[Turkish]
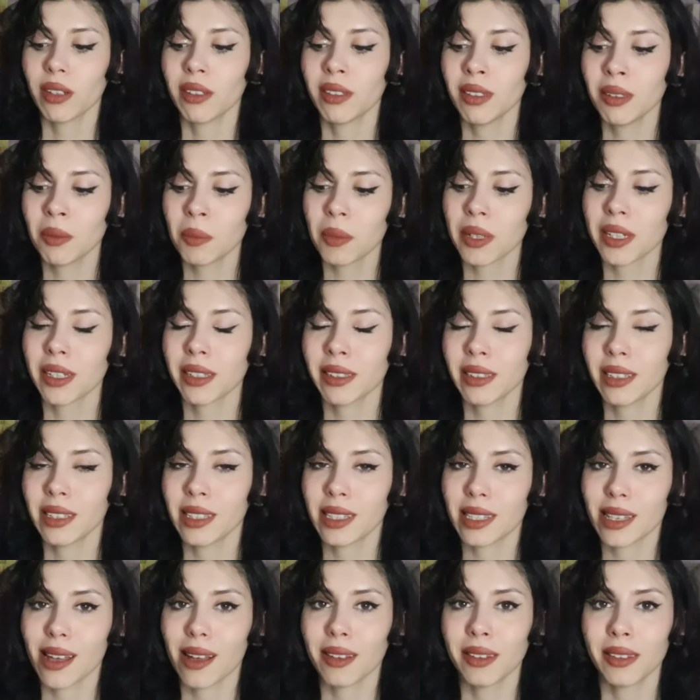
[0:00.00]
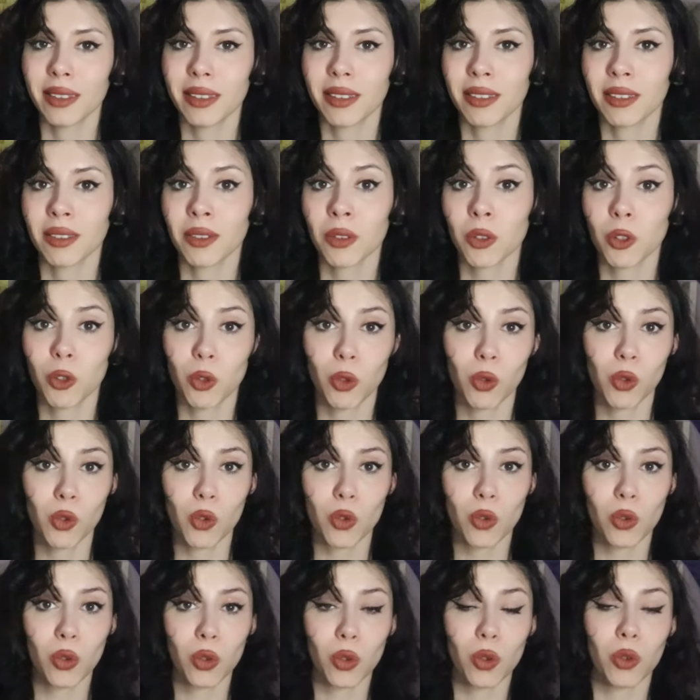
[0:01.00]
tanınmayan insanların
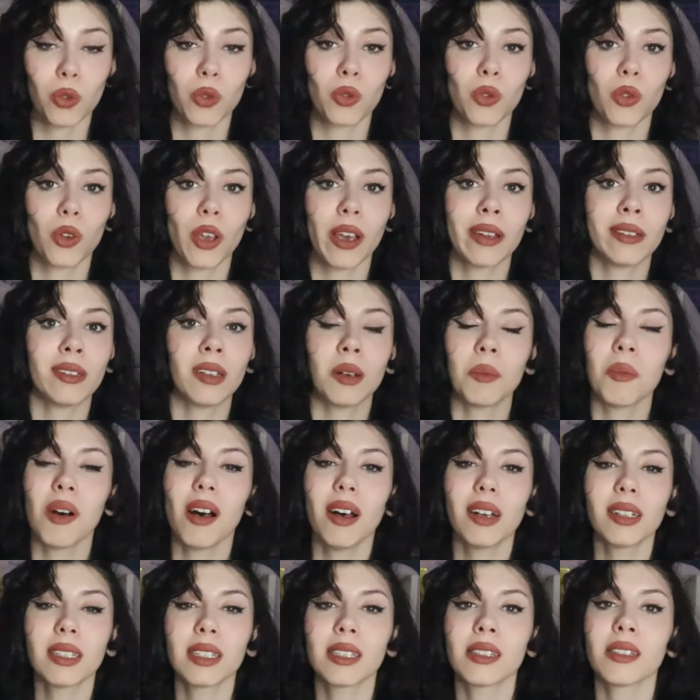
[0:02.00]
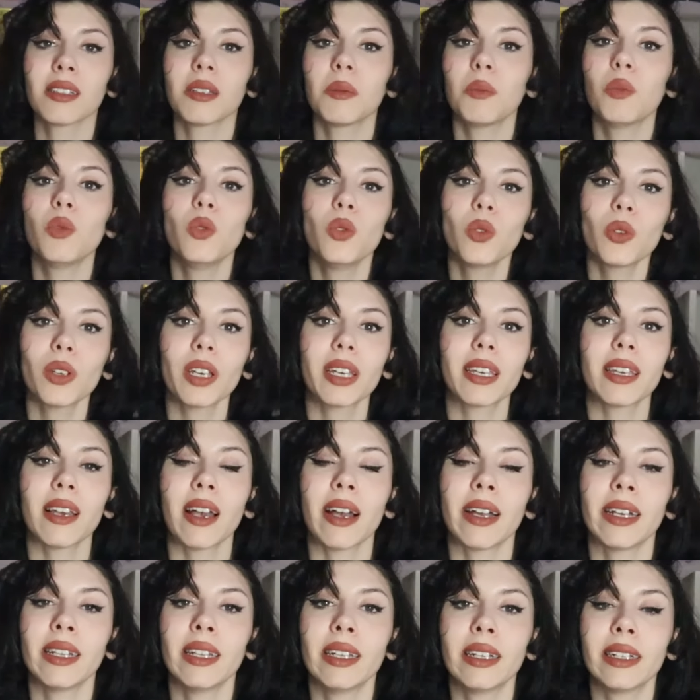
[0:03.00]
küçük gözüken ama aslında büyük
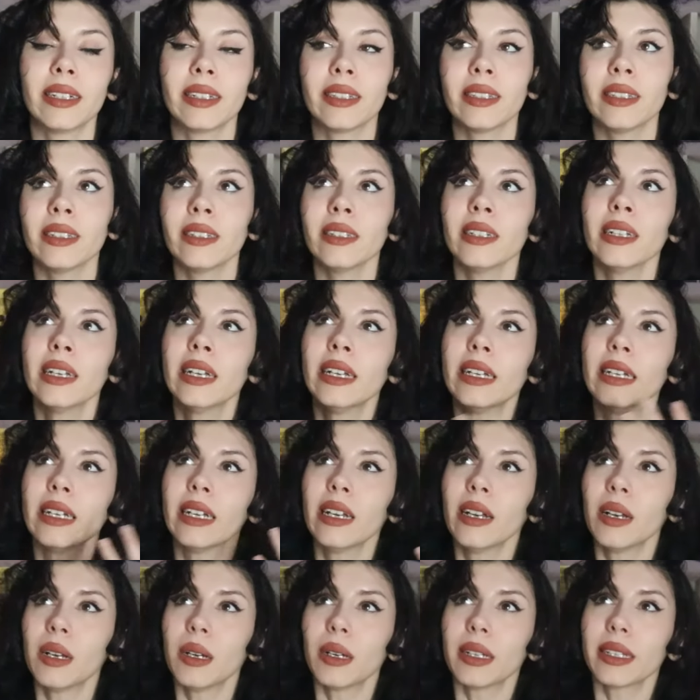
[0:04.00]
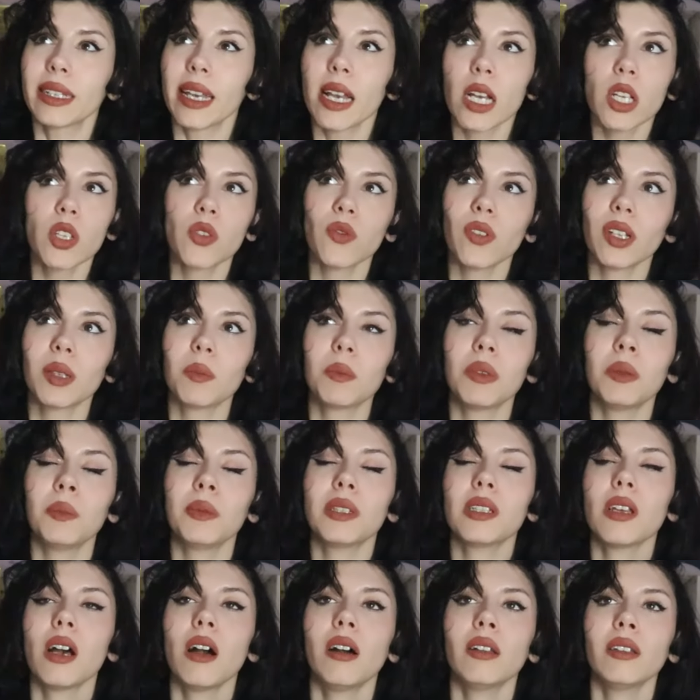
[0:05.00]
hikayelerini Keşfetmemi
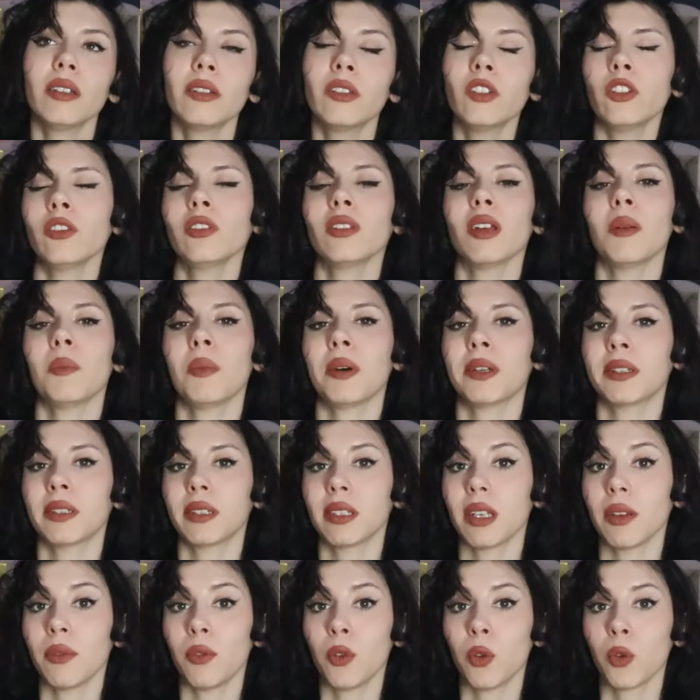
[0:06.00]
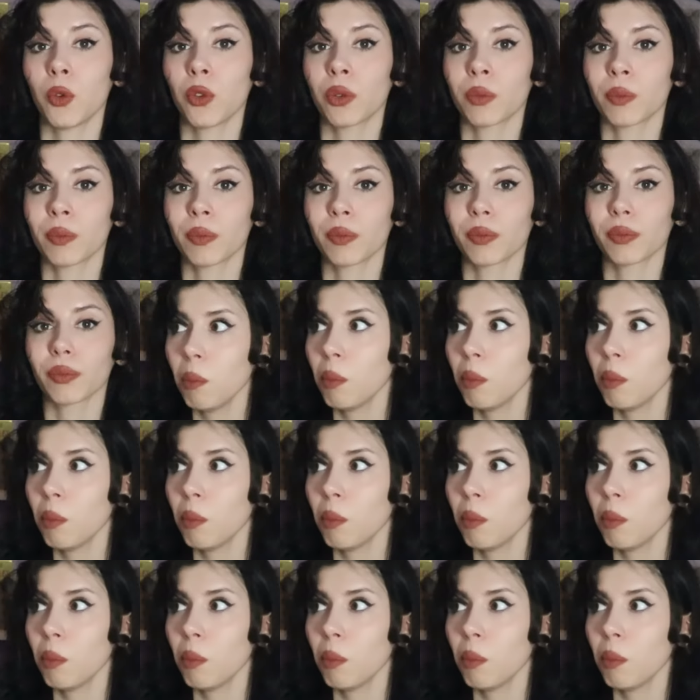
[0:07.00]
sağladığı zaman seviyorum.